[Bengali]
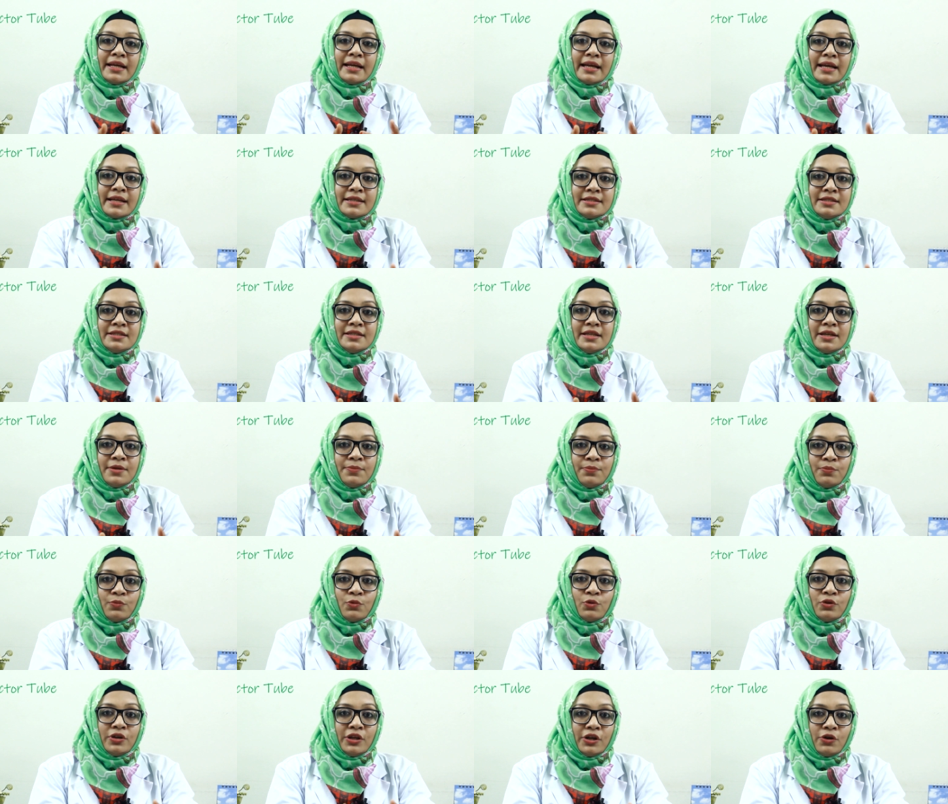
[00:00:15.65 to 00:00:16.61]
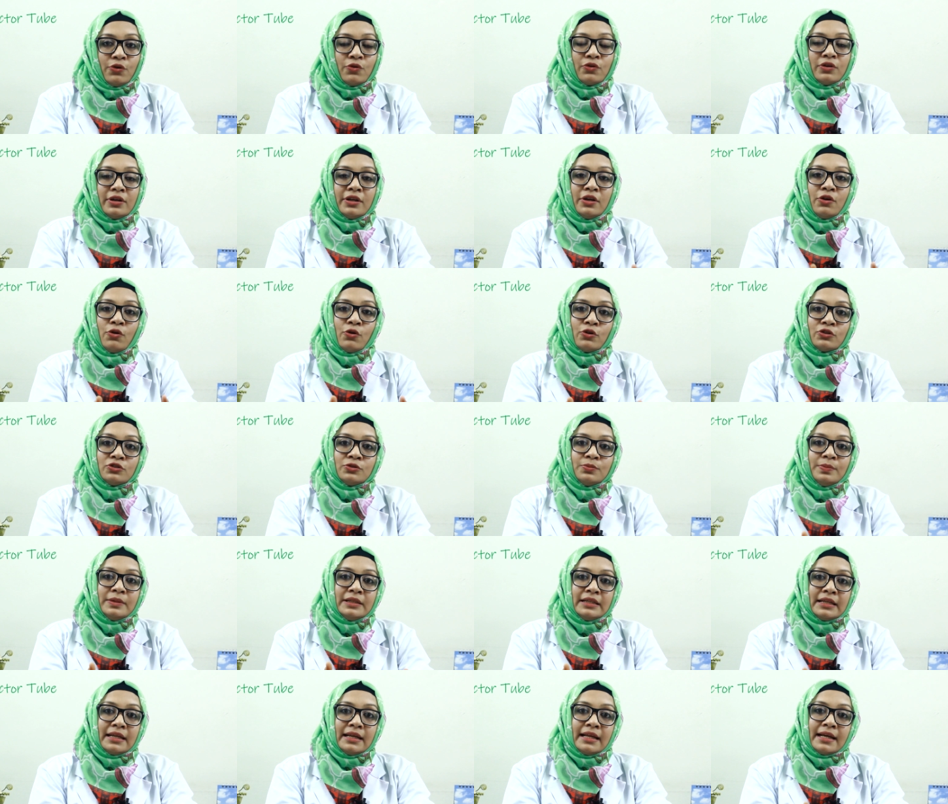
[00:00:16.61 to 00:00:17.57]
গ্যাস্ট্রিক মনে করে
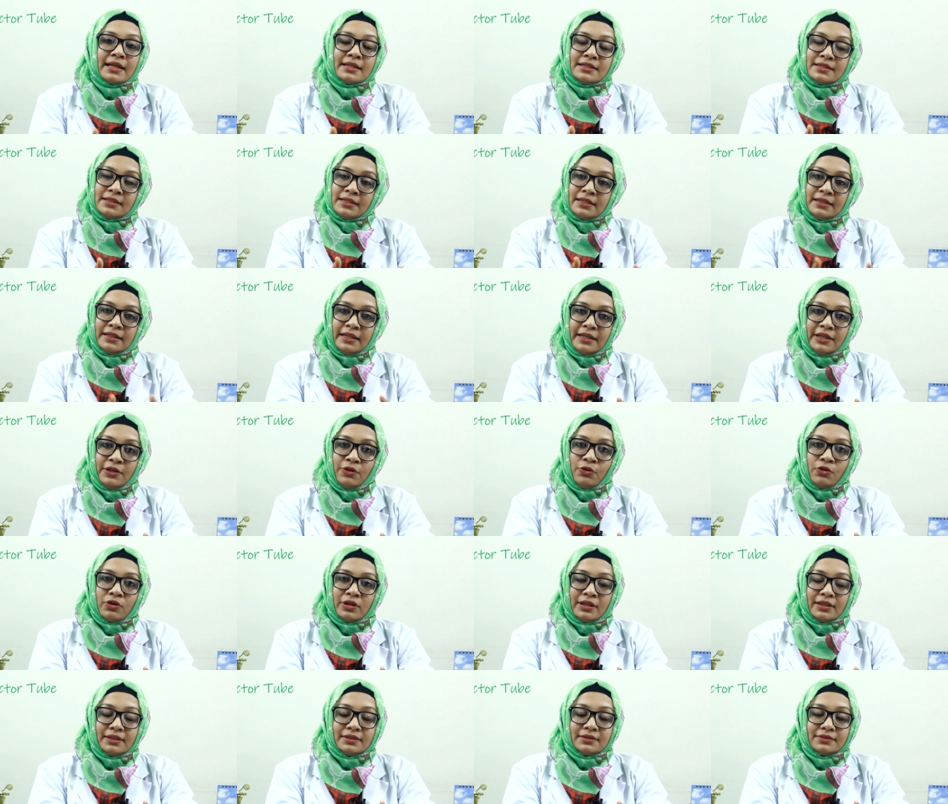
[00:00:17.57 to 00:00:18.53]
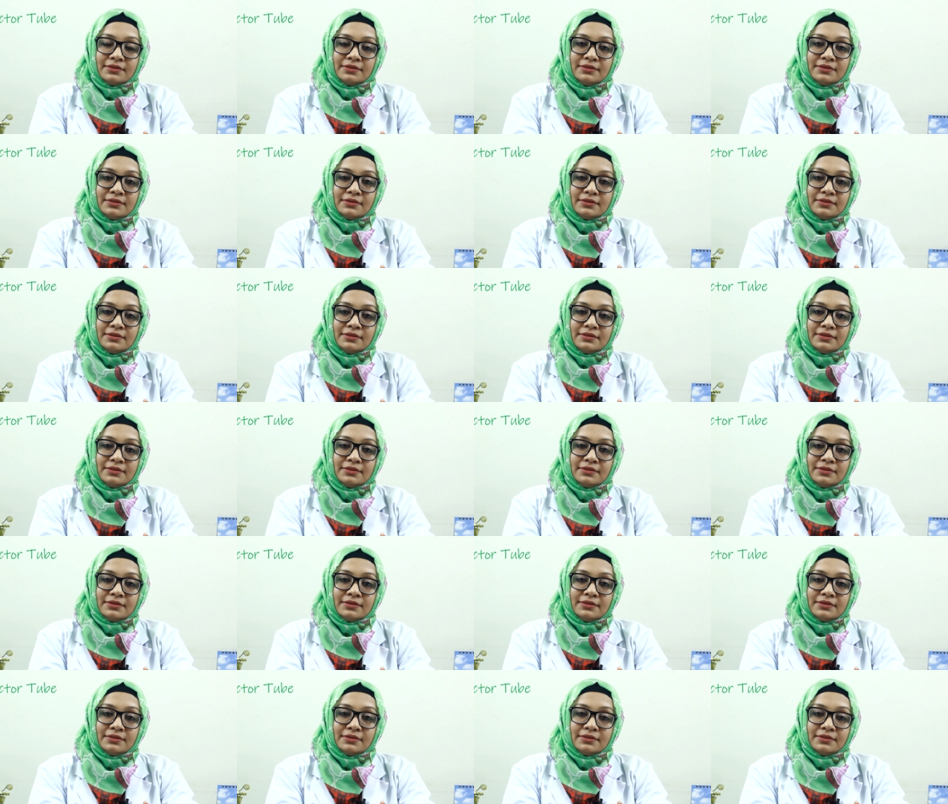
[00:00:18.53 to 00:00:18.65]
হসপিটালে আসতে দেরি করে